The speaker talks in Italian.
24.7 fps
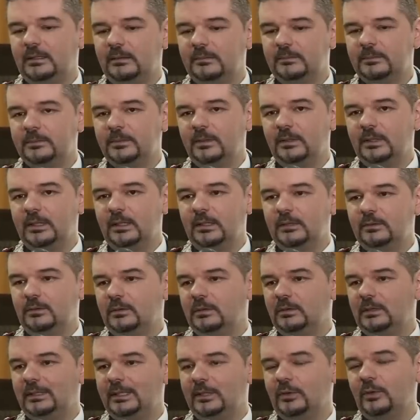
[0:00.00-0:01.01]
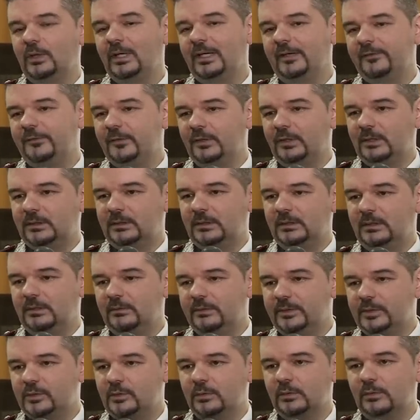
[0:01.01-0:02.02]
un po' la, la roccaforte di
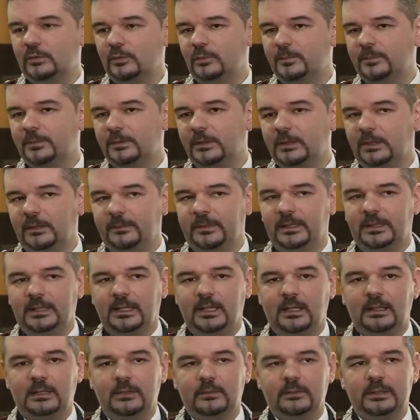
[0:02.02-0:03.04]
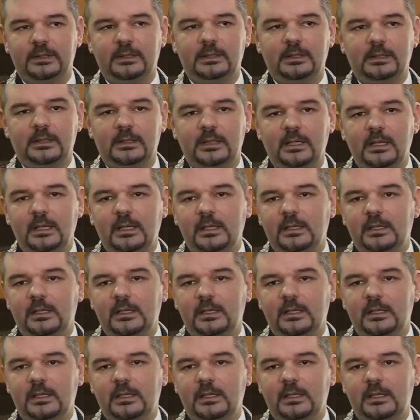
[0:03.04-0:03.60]
questo gruppo criminale, quindi